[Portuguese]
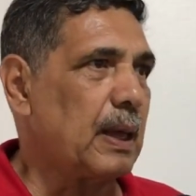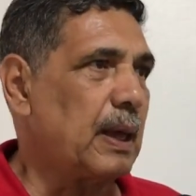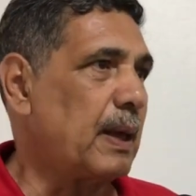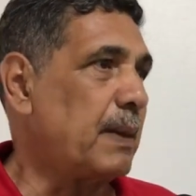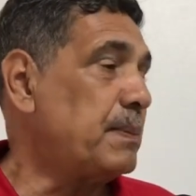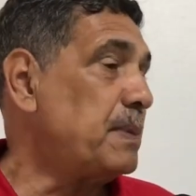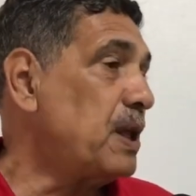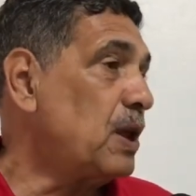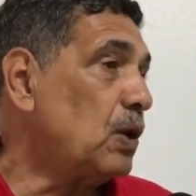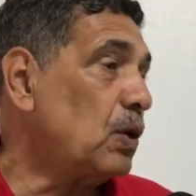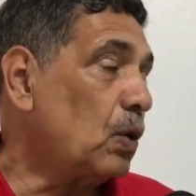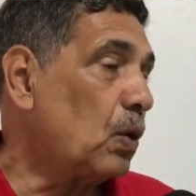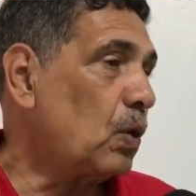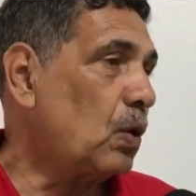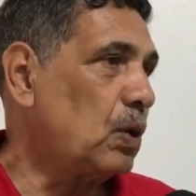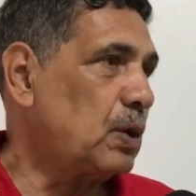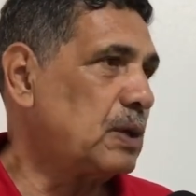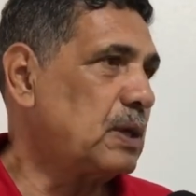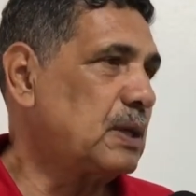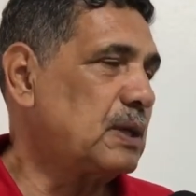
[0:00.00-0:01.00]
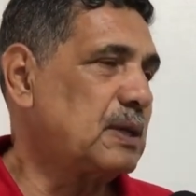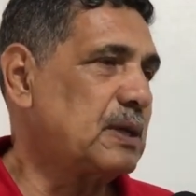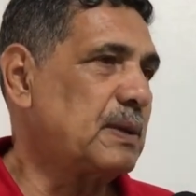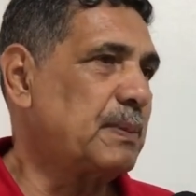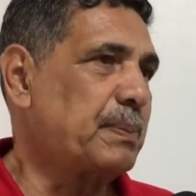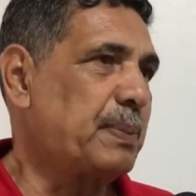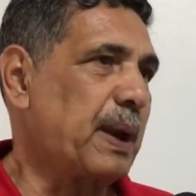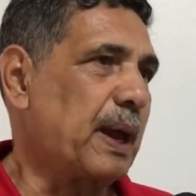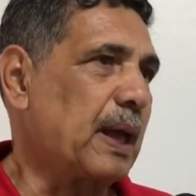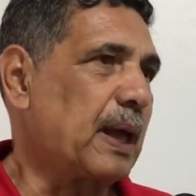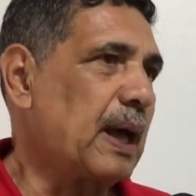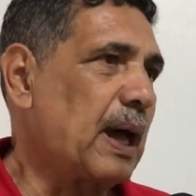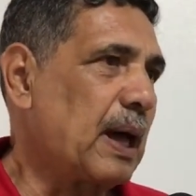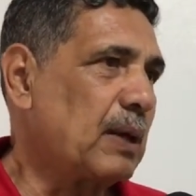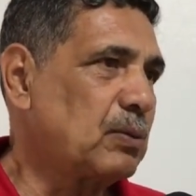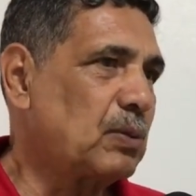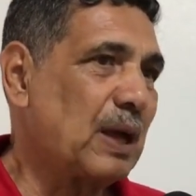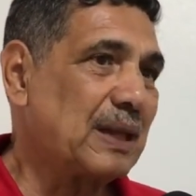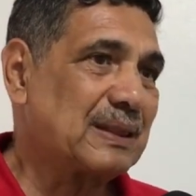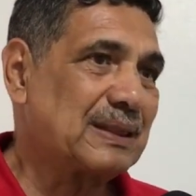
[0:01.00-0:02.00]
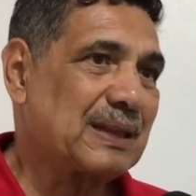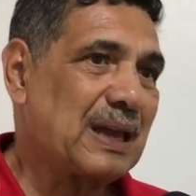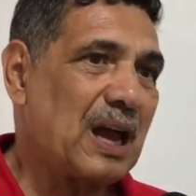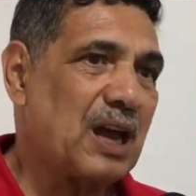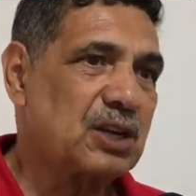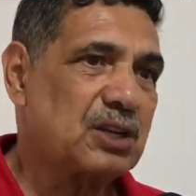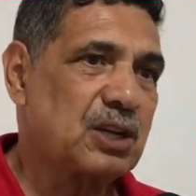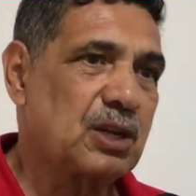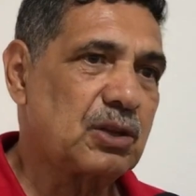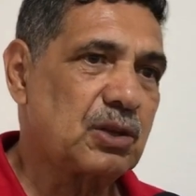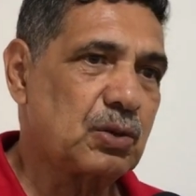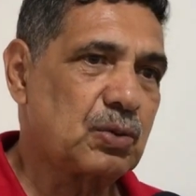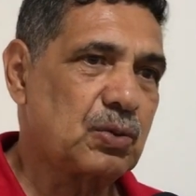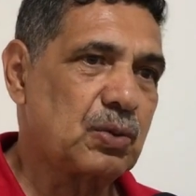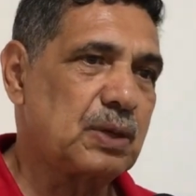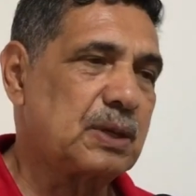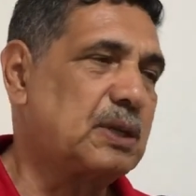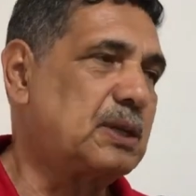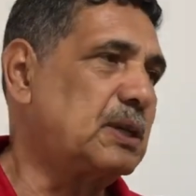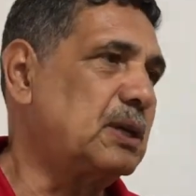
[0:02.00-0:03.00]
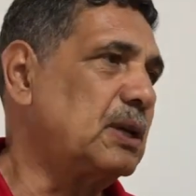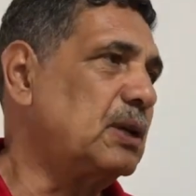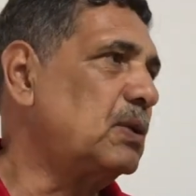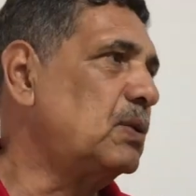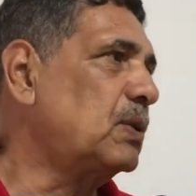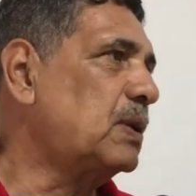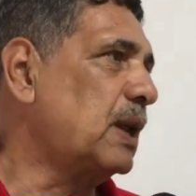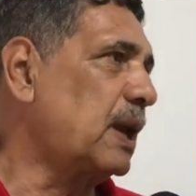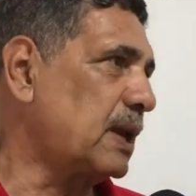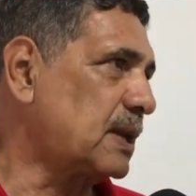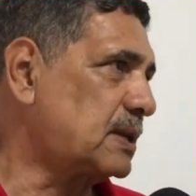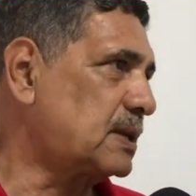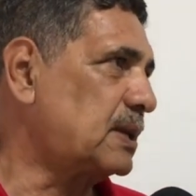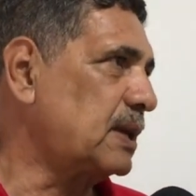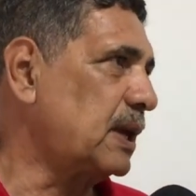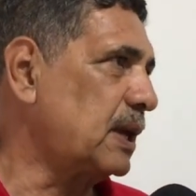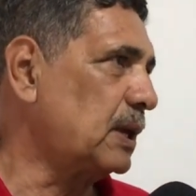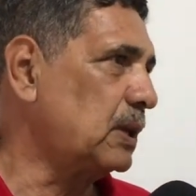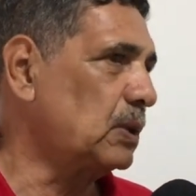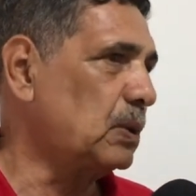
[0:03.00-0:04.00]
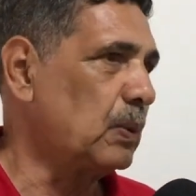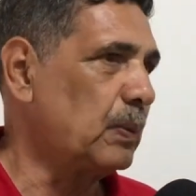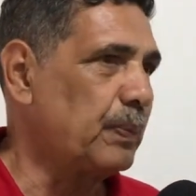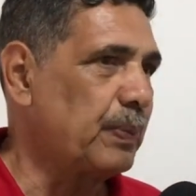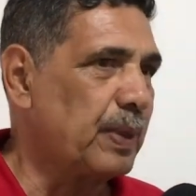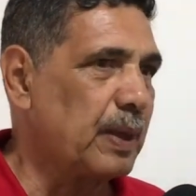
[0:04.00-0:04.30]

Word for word: é milhões de desempregados, a taxa de suicídio crescendo